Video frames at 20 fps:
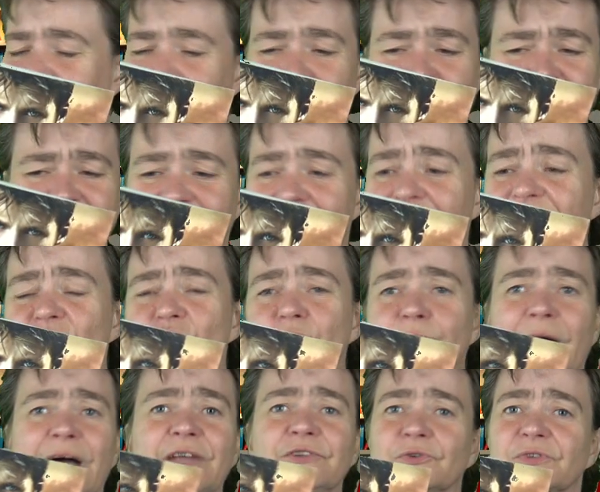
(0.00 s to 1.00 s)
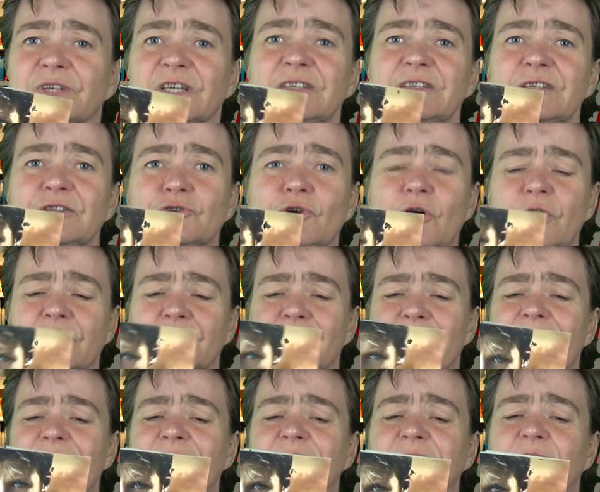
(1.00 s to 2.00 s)
ist richtig spannend und richtig toll
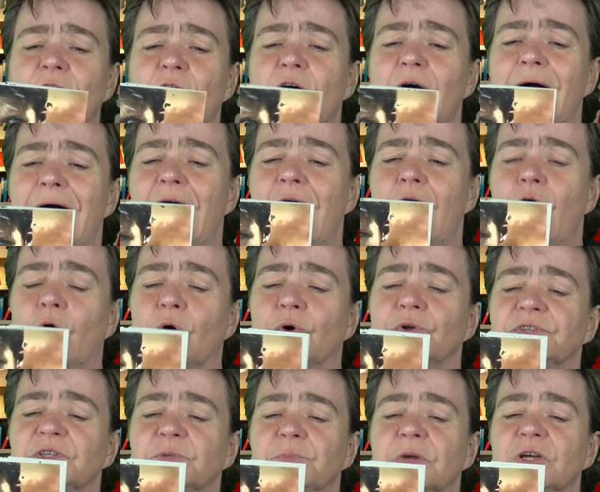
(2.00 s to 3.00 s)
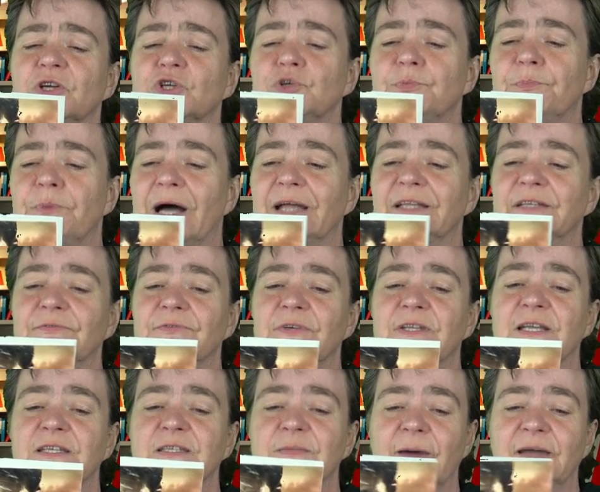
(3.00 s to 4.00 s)
gemacht. Und ich bin gespannt, wie
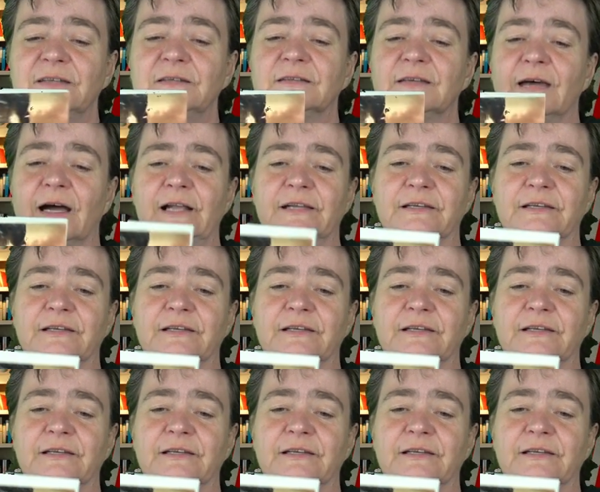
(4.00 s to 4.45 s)
der zweite Teil